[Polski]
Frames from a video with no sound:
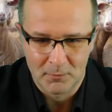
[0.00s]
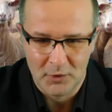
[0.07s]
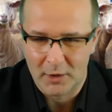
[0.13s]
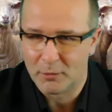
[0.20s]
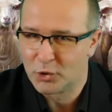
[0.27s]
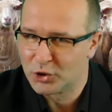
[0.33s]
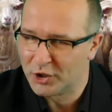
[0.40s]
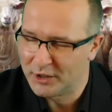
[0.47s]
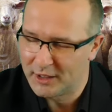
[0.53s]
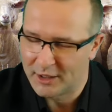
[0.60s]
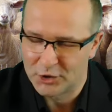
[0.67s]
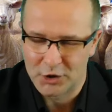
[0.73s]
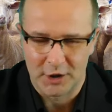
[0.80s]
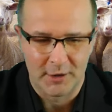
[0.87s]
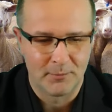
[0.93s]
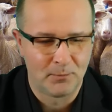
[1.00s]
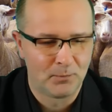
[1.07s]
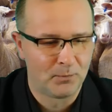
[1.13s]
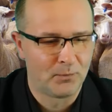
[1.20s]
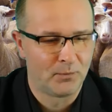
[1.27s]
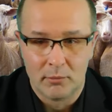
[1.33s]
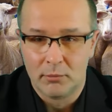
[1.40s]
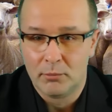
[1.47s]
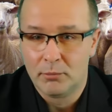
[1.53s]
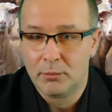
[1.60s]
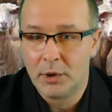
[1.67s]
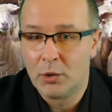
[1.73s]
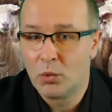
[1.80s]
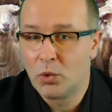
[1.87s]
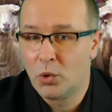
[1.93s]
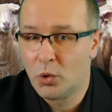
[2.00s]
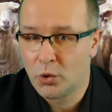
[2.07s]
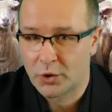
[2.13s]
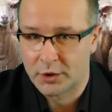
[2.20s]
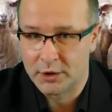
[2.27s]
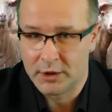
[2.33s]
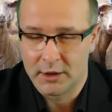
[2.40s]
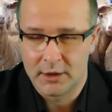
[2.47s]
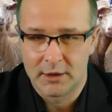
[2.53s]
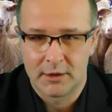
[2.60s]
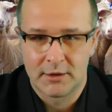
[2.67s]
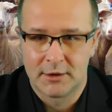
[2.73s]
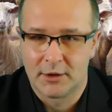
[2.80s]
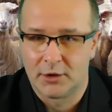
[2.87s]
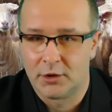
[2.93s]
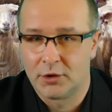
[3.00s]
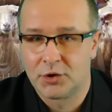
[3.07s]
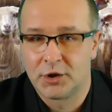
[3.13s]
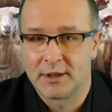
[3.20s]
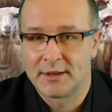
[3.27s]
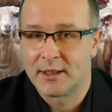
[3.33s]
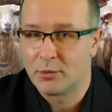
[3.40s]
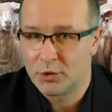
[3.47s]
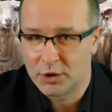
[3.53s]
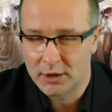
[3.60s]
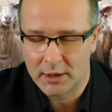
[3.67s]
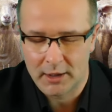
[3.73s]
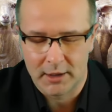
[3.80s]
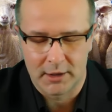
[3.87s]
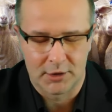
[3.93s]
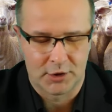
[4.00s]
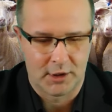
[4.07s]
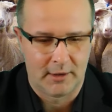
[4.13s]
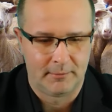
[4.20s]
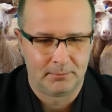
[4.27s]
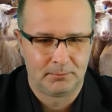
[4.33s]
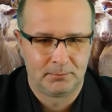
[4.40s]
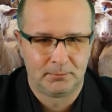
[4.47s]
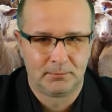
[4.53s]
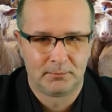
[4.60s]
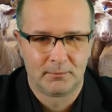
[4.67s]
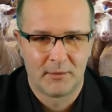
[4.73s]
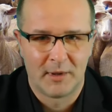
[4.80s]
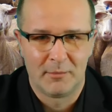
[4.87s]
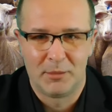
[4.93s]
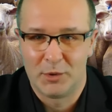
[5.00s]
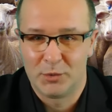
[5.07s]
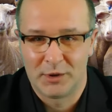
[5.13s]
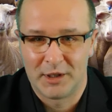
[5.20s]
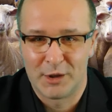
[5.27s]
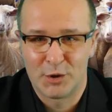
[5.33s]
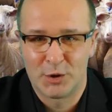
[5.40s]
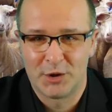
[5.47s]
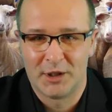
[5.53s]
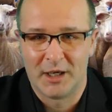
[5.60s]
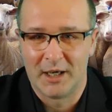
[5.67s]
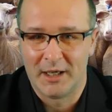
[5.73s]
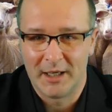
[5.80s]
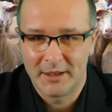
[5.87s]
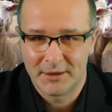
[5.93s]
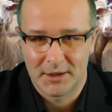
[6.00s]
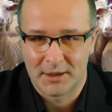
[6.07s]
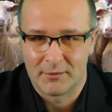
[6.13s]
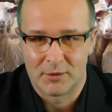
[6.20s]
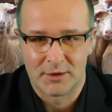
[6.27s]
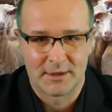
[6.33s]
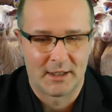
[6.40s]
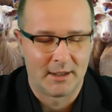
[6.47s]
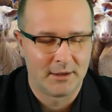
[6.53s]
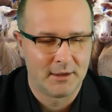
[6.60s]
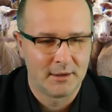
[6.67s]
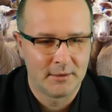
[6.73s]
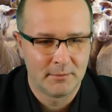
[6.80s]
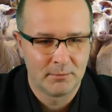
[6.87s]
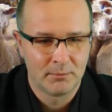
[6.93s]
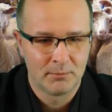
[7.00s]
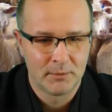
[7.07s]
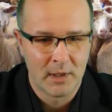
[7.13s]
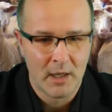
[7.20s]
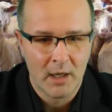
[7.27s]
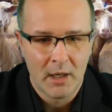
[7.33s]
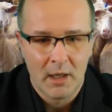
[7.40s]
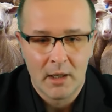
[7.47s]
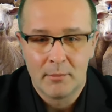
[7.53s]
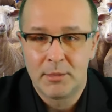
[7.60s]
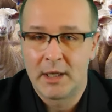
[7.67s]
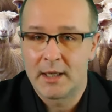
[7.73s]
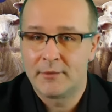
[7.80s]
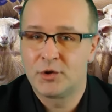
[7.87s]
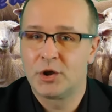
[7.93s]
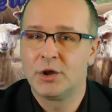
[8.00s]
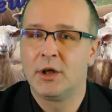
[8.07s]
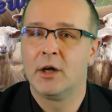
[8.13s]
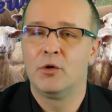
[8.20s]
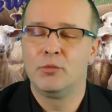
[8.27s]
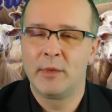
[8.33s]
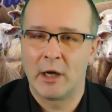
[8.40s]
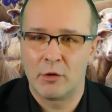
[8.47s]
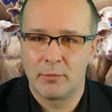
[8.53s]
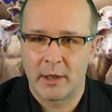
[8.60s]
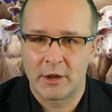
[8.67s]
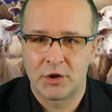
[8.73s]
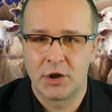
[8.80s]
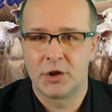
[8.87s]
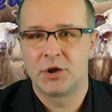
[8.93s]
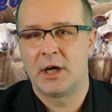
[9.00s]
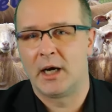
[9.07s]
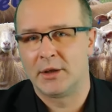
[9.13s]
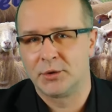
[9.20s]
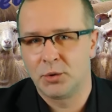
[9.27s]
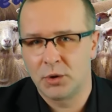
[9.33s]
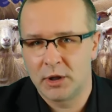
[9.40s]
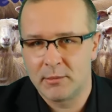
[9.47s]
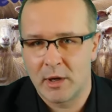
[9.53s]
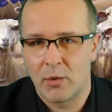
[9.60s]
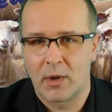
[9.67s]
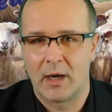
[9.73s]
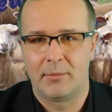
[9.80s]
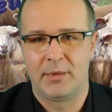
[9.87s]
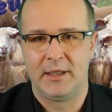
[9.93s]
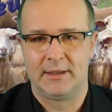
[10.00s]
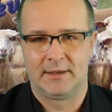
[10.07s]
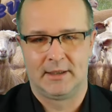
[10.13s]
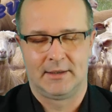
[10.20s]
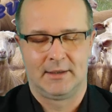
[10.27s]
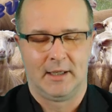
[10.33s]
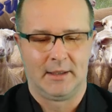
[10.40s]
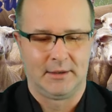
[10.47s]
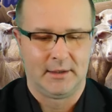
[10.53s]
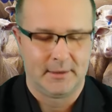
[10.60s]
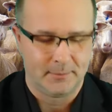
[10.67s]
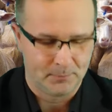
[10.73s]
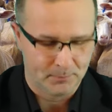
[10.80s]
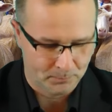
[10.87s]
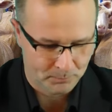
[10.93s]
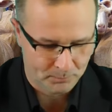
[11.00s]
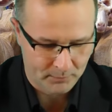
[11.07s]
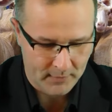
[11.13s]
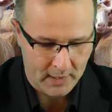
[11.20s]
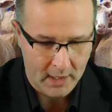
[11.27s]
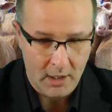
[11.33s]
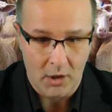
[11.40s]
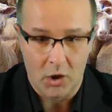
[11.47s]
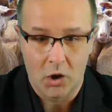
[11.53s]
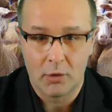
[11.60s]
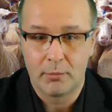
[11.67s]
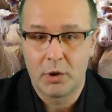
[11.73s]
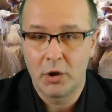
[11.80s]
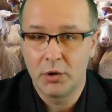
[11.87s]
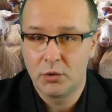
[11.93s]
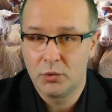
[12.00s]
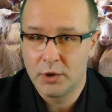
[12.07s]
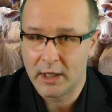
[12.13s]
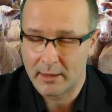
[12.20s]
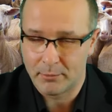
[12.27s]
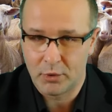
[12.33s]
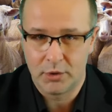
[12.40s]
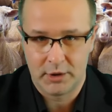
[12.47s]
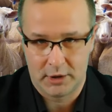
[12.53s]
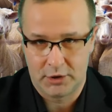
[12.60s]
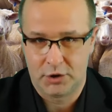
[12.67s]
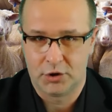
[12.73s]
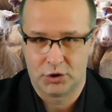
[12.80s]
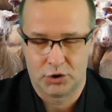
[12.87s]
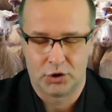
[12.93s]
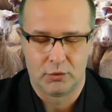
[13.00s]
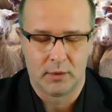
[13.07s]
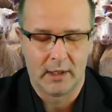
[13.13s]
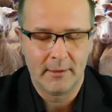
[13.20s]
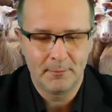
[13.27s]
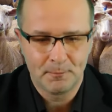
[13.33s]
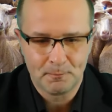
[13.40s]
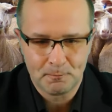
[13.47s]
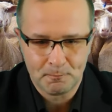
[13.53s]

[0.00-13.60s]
To może inaczej. Był górnik, co czesał się na jeża. Był też elektryk wąsaty. Pierwszy nie umiał pacierza, a drugi miał kaplicę z chaty. Obojgu Japonia się śniła.